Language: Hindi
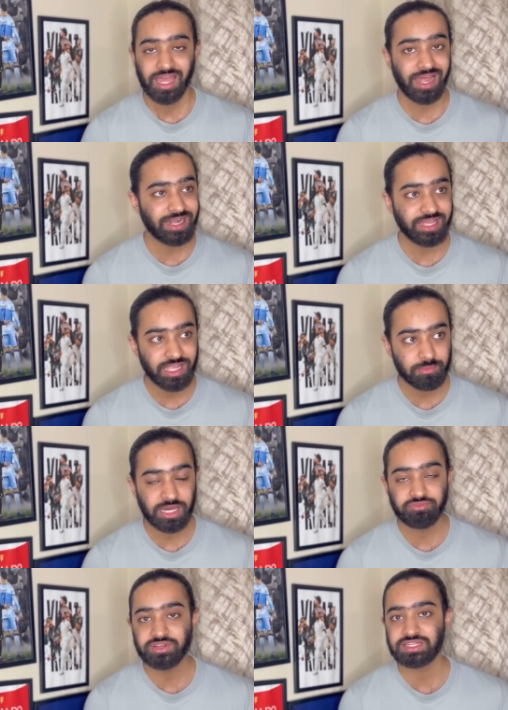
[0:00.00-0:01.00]
एंड एक
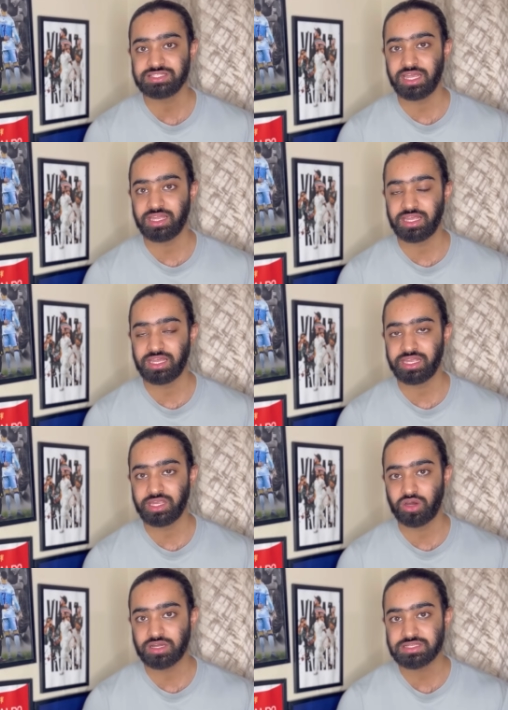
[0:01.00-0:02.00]
बार फिर से ये
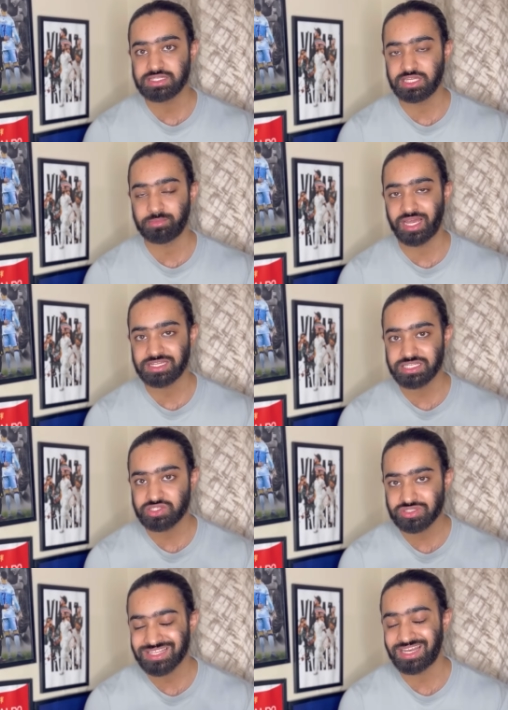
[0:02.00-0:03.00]
ईगो टी मैच की
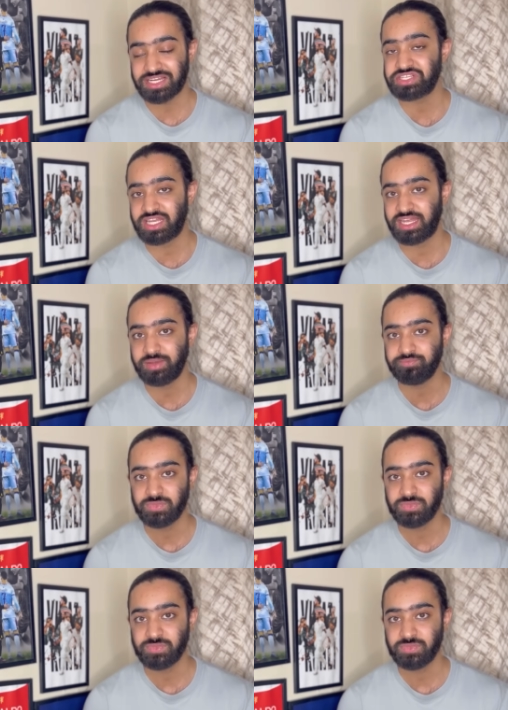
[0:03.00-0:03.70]
जो सिलेक्शन है